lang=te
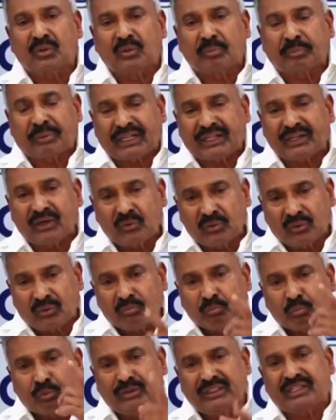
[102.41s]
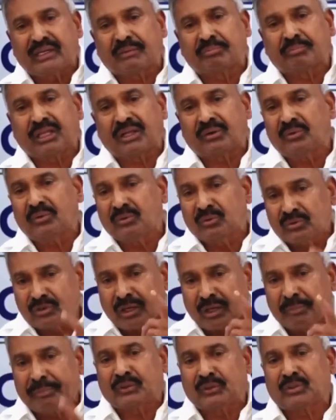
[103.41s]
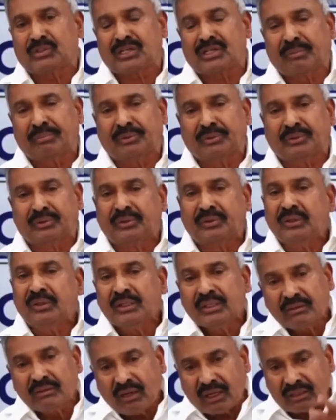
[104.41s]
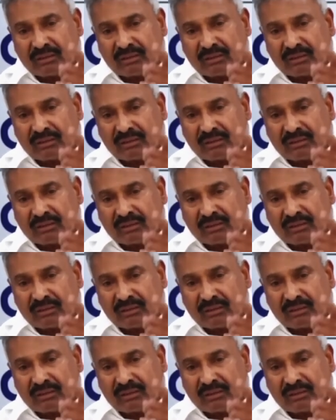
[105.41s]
నీకు ప్రజలు బుద్ధి చెప్తారు నువ్వు తిరుపతికి వచ్చినప్పుడు